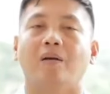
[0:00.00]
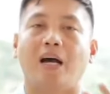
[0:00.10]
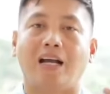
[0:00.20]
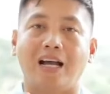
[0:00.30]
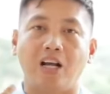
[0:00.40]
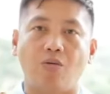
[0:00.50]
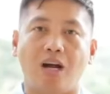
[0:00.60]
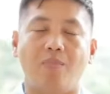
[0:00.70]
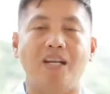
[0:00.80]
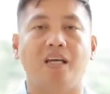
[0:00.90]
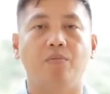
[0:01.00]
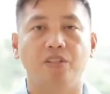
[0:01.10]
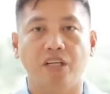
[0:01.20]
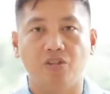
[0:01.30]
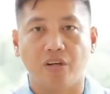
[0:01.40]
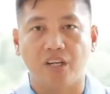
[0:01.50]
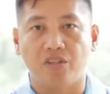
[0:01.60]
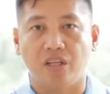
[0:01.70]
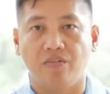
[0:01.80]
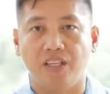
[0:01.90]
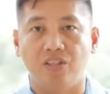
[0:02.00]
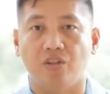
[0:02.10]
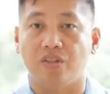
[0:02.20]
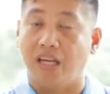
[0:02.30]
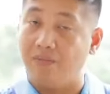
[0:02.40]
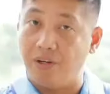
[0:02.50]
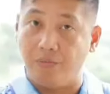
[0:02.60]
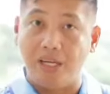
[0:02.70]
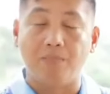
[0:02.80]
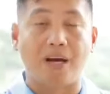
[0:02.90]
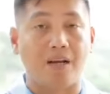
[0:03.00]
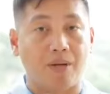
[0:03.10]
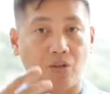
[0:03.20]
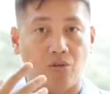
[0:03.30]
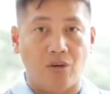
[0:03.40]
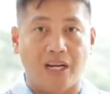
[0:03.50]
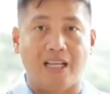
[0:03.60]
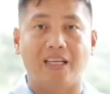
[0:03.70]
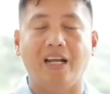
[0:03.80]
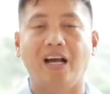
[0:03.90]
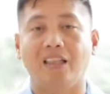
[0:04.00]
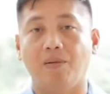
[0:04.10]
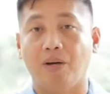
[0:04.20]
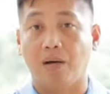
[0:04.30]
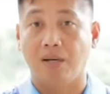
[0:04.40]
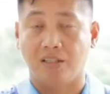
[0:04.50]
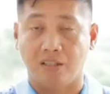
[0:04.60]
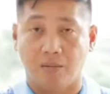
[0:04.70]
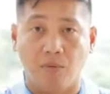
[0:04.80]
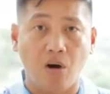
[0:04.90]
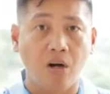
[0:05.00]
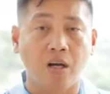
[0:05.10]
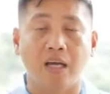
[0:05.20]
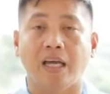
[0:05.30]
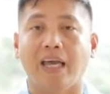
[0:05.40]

Uh, gagawa kami ng educational videos every week para matulungan natin ang ating mga magsasabong.